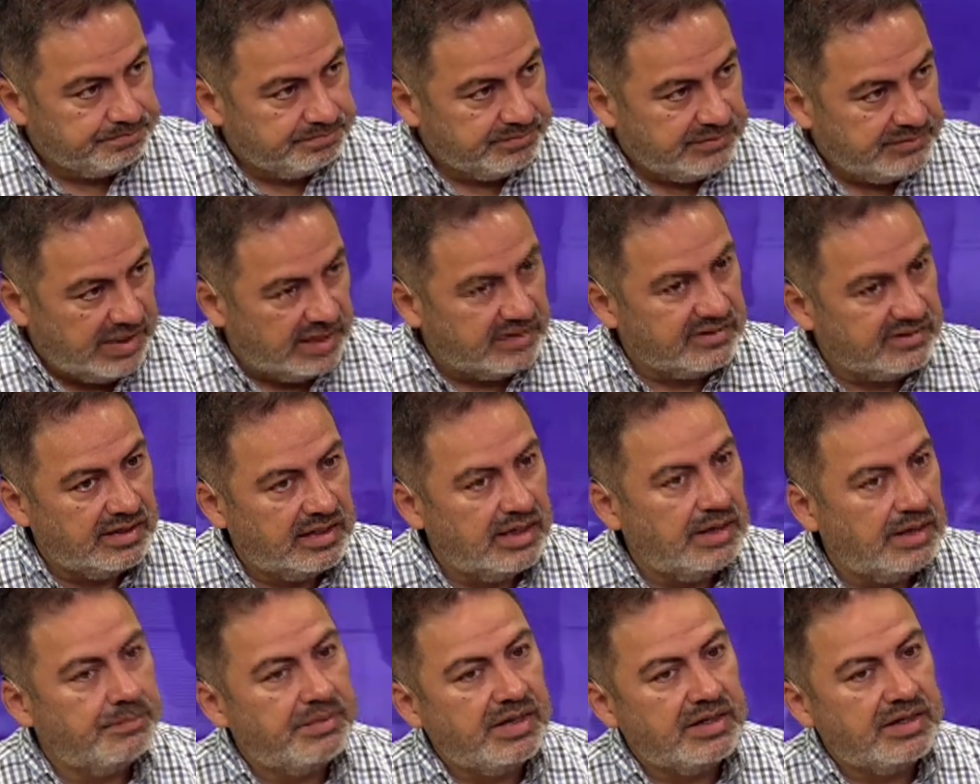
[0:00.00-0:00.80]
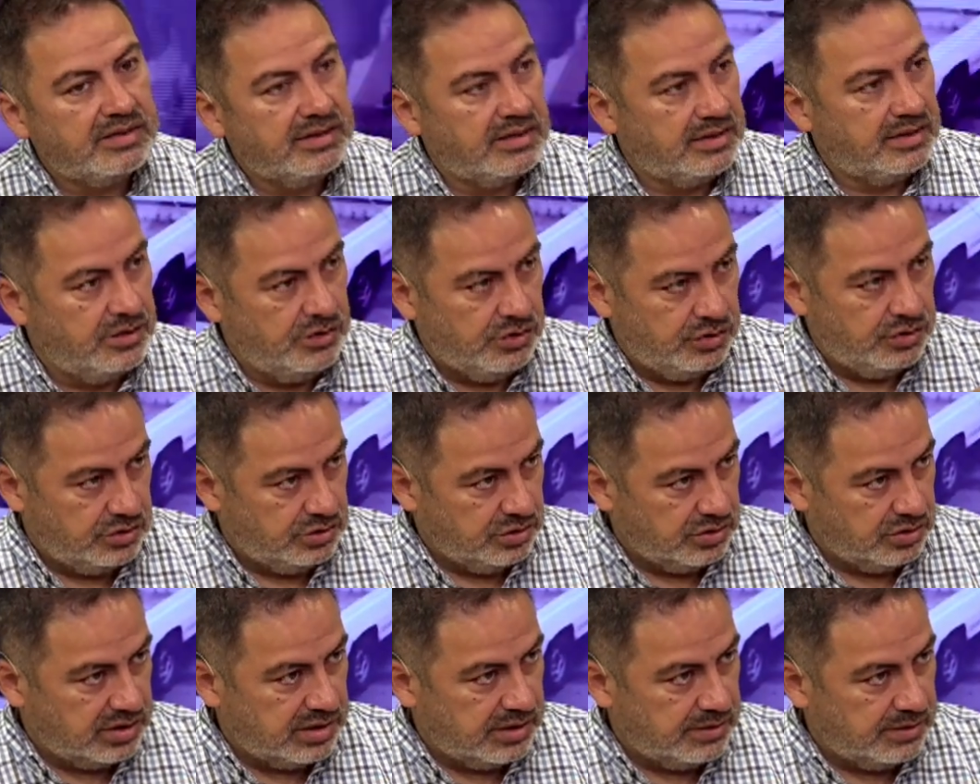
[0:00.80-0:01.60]
Y esa es la parte que nos
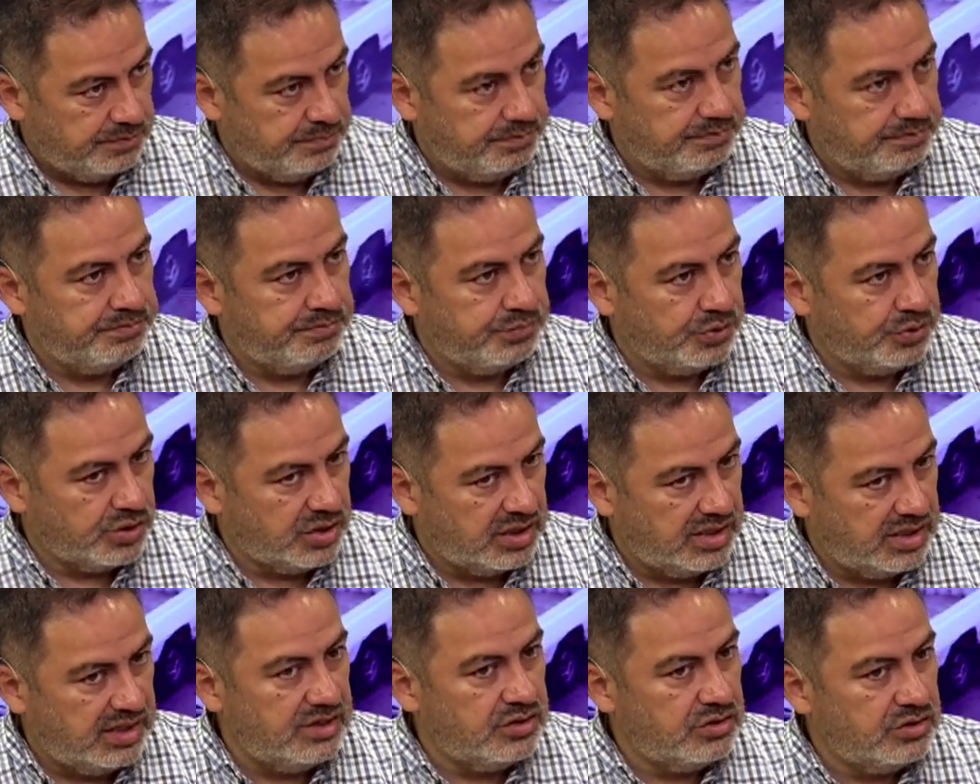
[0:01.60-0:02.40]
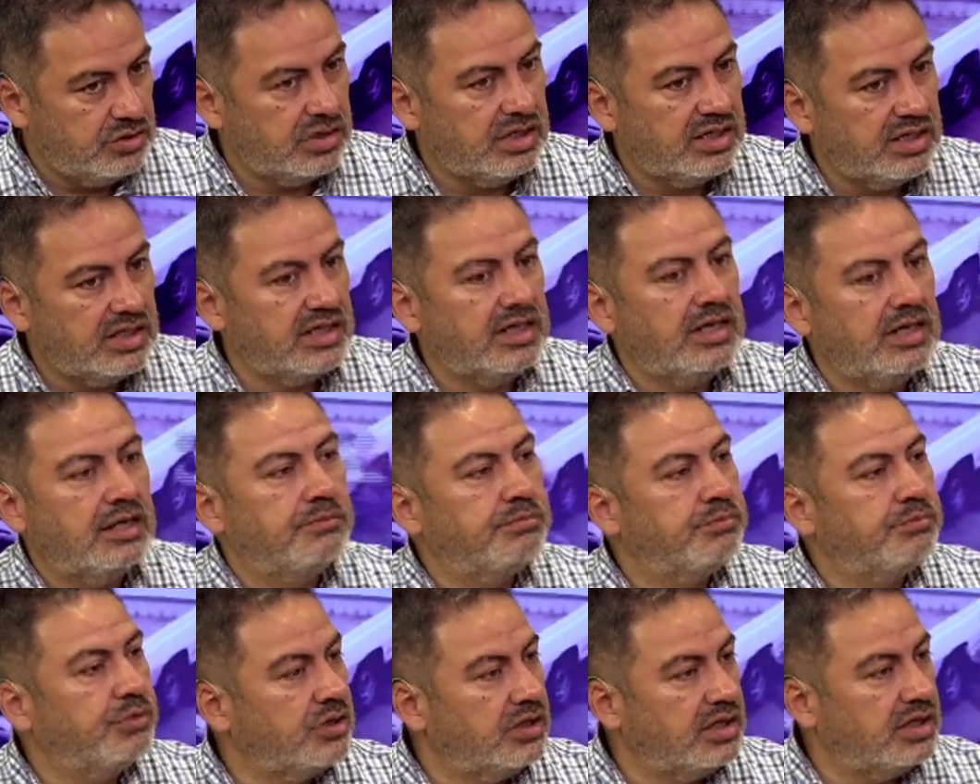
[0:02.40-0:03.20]
toca. ¿Por qué yo le di el
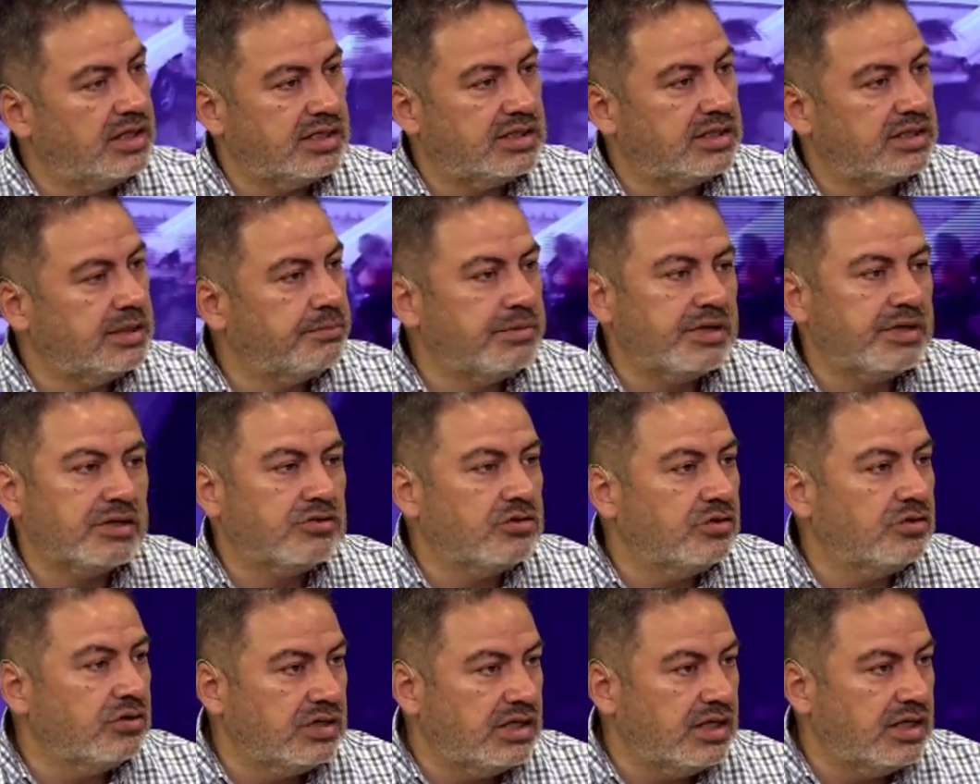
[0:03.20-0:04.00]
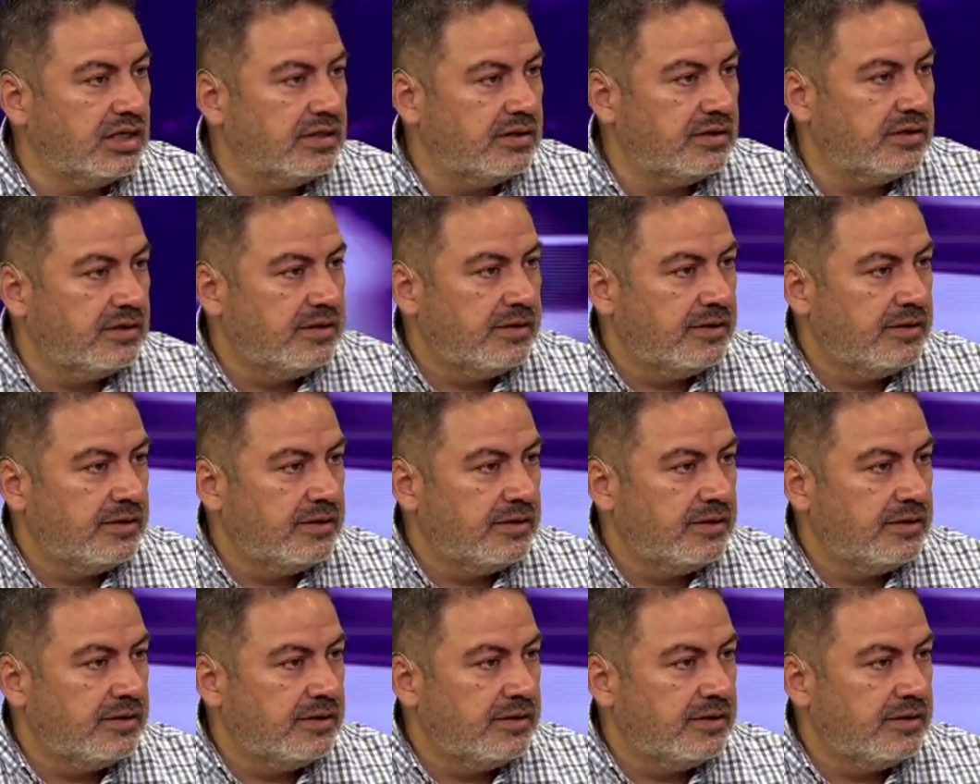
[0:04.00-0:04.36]
poder a esta persona?